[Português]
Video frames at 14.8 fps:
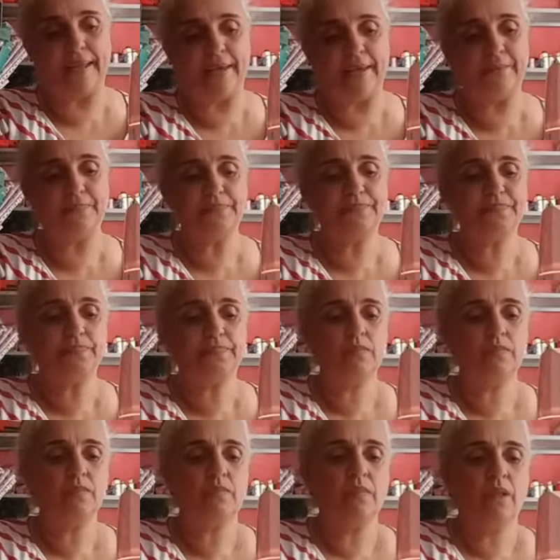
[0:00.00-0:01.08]
né?
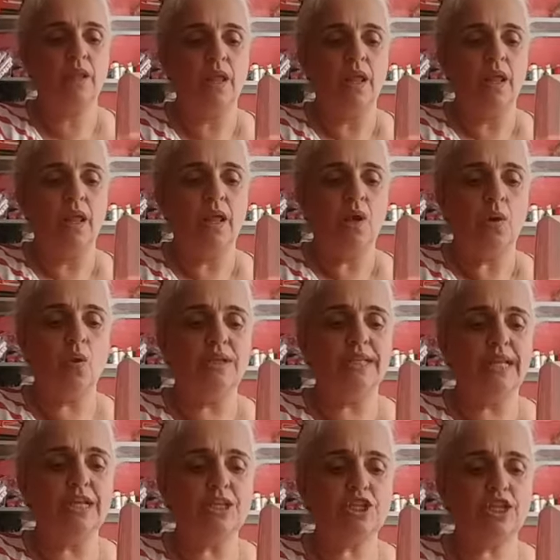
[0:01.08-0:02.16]
Quando a
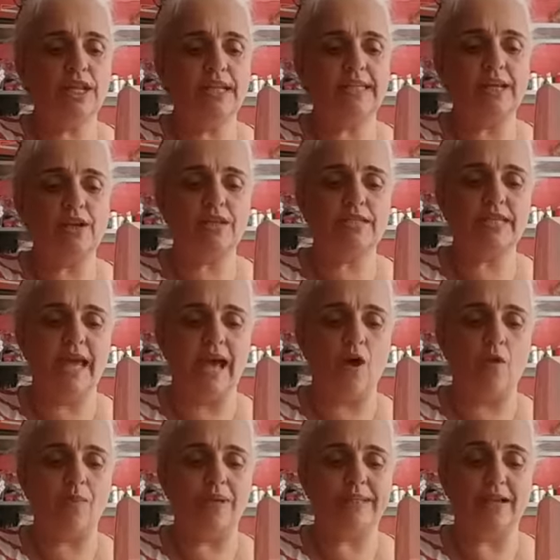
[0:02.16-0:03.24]
lixeira da nossa
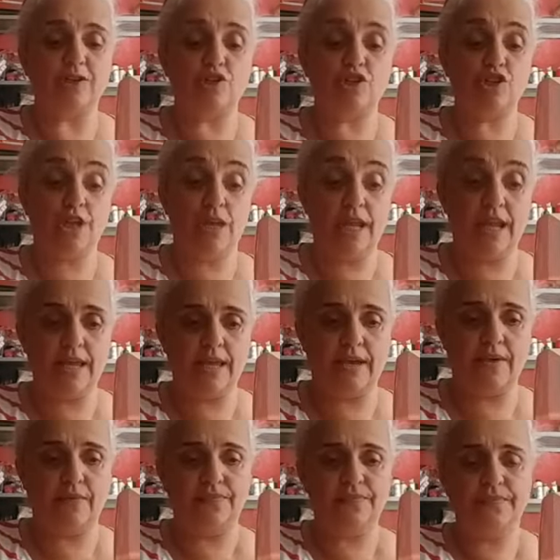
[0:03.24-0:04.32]
alma tá
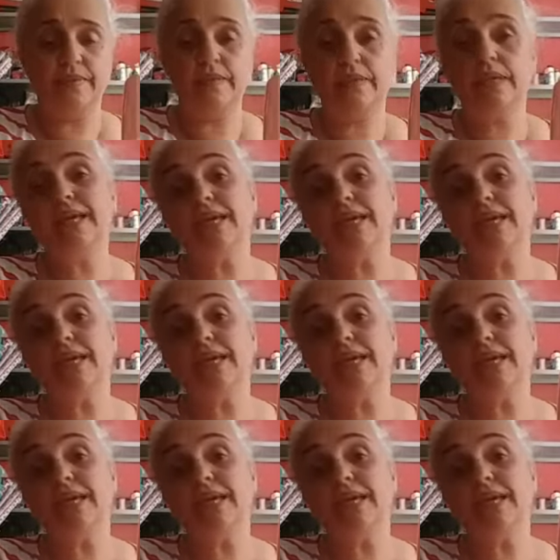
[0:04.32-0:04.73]
cheia, o que,